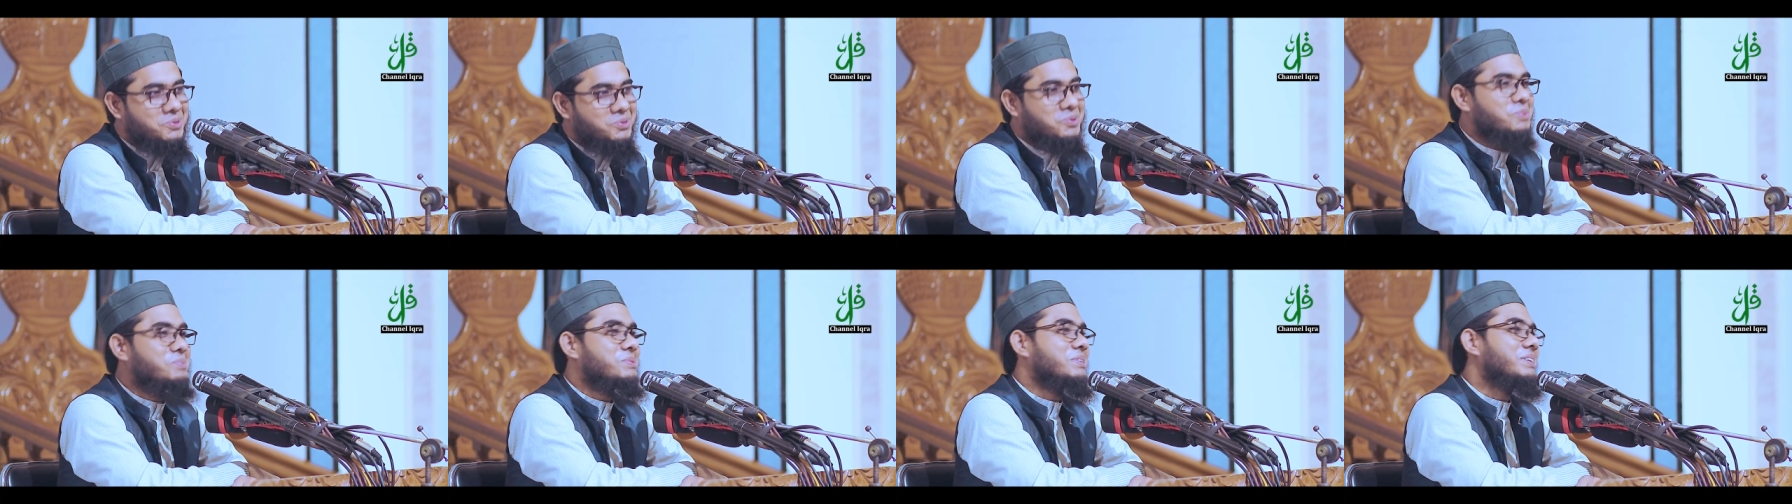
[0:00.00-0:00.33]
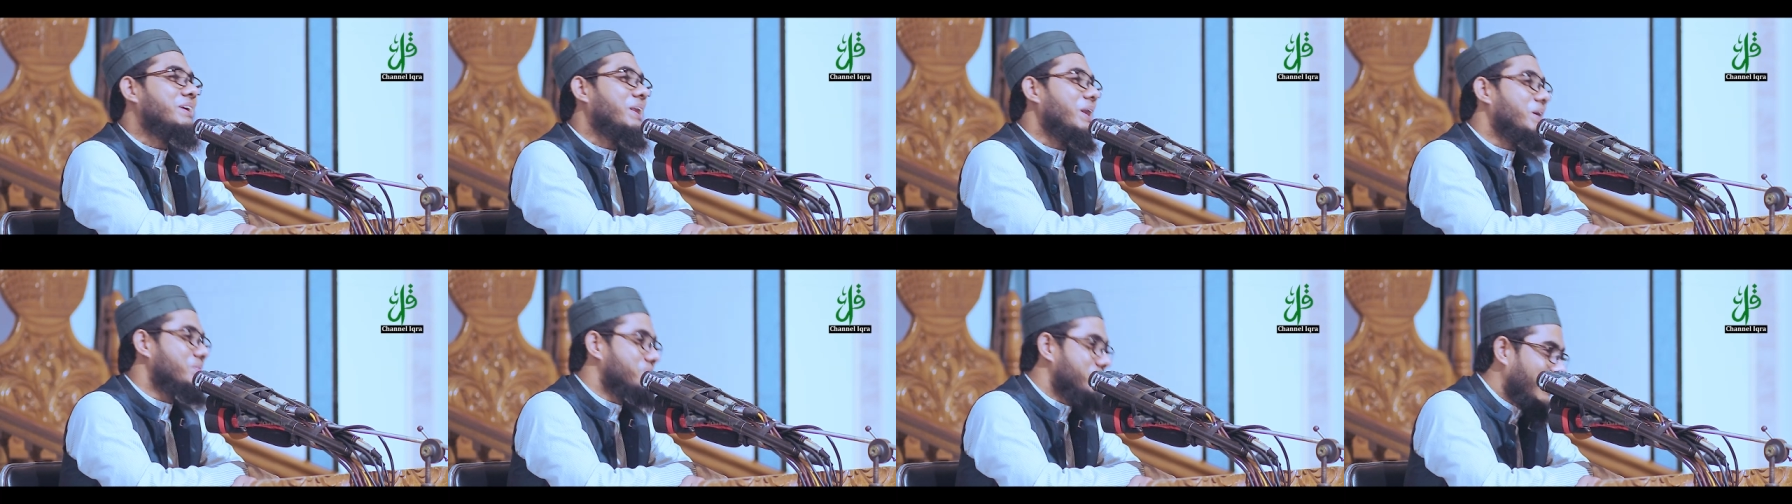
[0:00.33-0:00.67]
তুমি
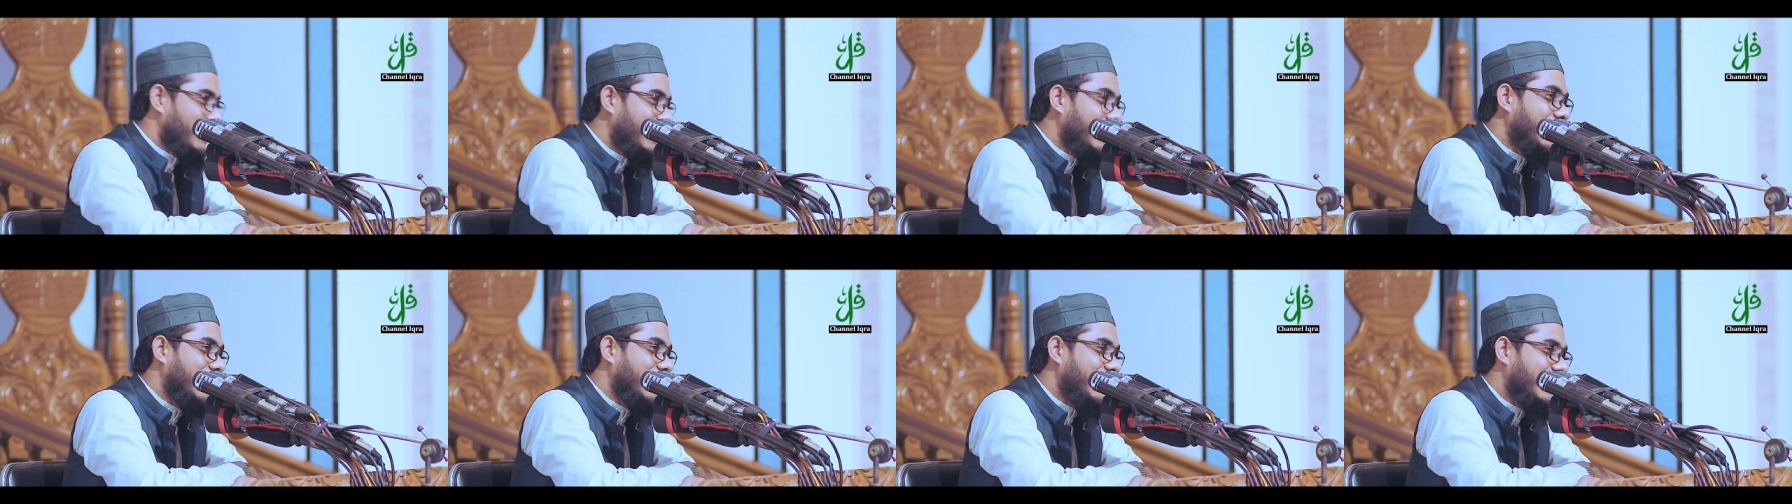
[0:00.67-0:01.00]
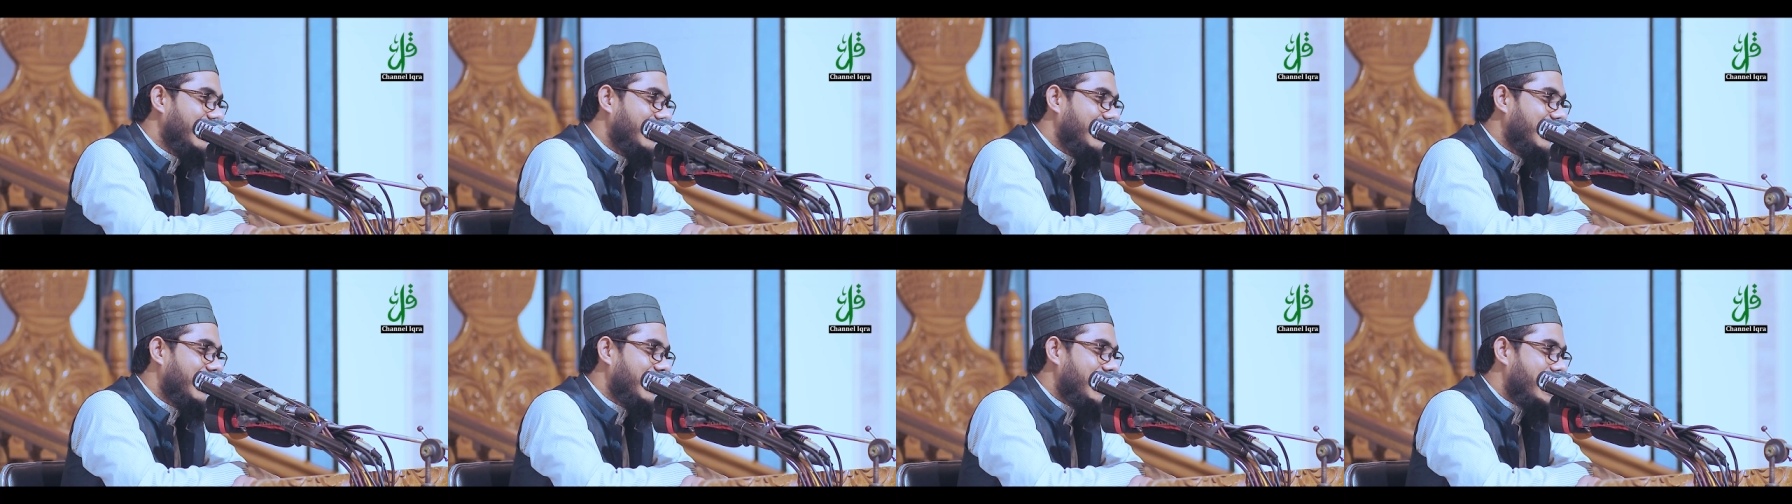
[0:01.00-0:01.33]
দিলাম মেয়ে
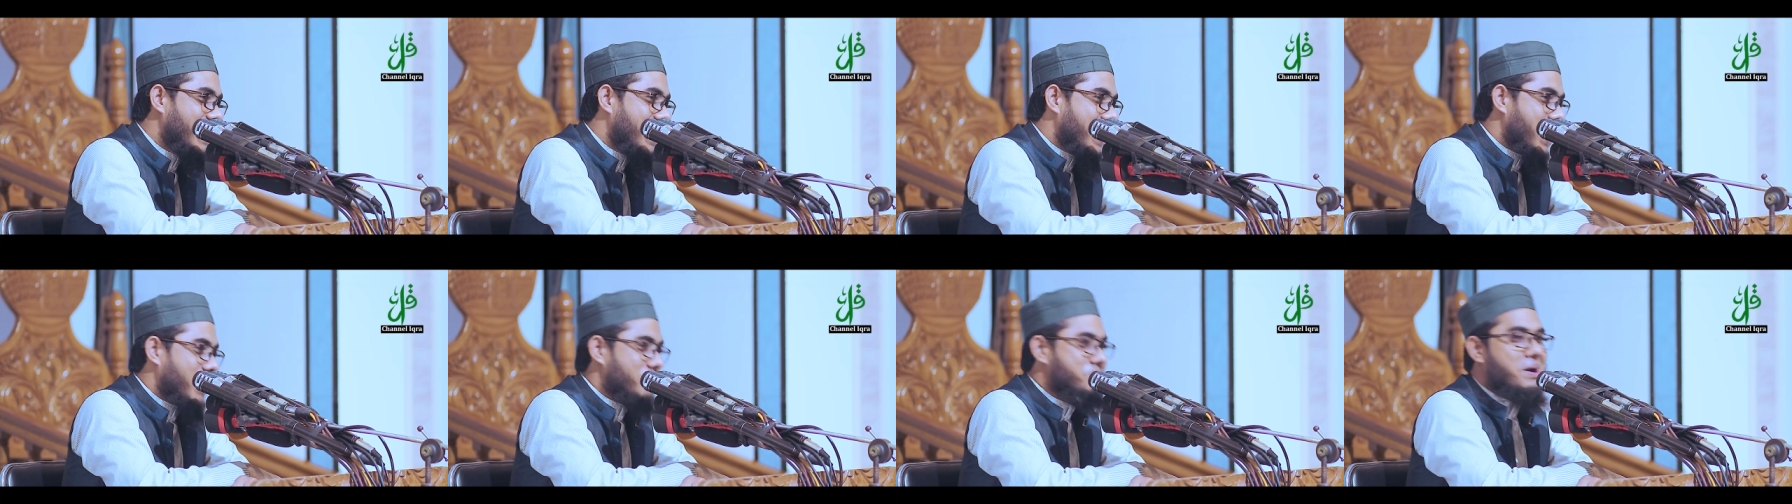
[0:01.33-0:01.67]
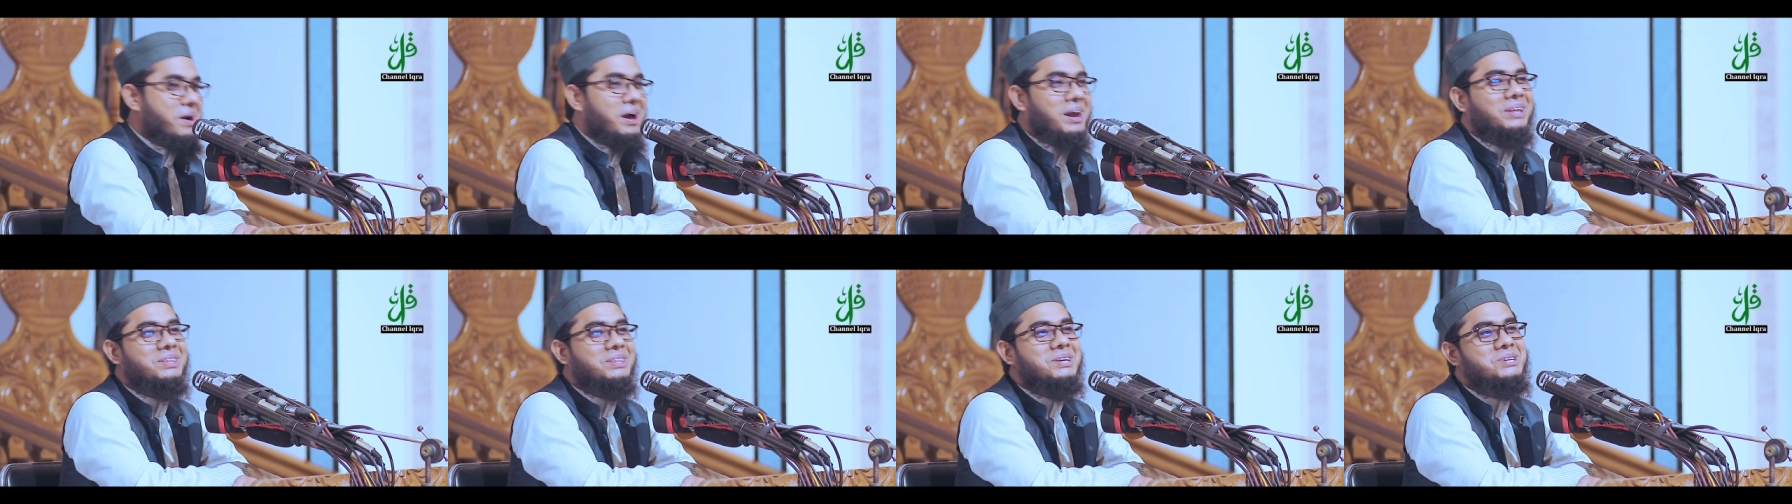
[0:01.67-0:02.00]
আর
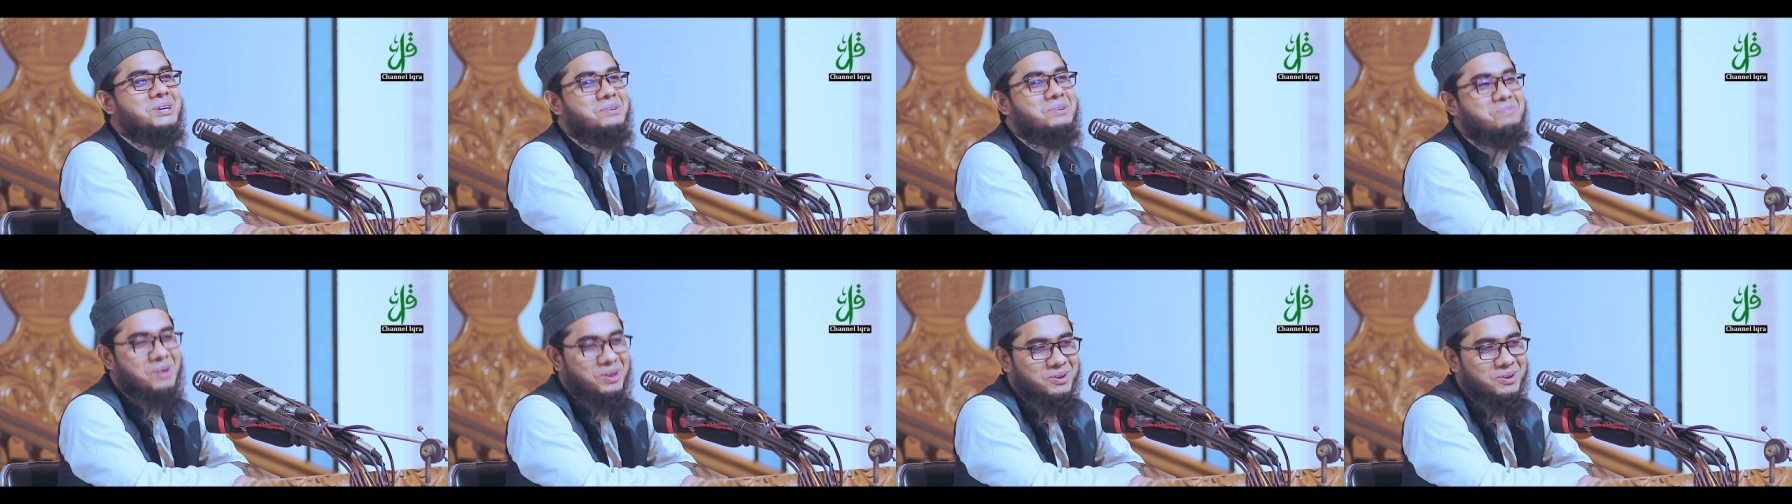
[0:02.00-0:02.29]
বাংলাদেশের